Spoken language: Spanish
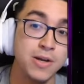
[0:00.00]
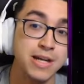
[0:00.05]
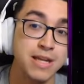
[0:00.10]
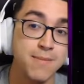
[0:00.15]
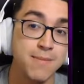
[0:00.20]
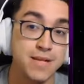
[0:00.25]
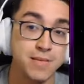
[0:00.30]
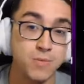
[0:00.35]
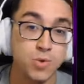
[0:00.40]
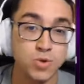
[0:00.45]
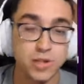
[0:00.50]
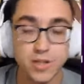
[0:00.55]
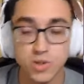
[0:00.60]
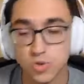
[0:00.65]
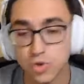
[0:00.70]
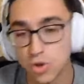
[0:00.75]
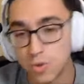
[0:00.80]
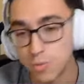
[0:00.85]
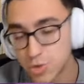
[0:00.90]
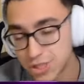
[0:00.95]
que más me gusta de su
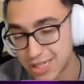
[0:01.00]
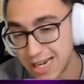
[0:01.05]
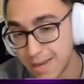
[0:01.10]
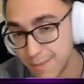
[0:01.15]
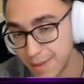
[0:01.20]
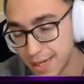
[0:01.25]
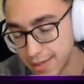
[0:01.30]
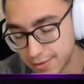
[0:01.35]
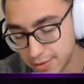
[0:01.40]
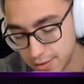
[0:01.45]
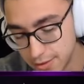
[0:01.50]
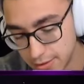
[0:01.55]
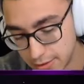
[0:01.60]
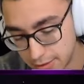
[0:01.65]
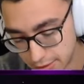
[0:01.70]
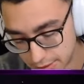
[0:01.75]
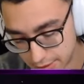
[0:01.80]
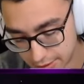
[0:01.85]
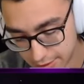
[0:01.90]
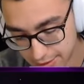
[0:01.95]
combo es la Meg, tío.
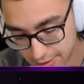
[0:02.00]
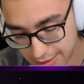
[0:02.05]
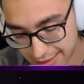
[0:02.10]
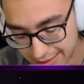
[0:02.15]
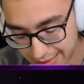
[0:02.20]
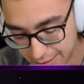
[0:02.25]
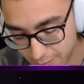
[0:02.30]
Que tiene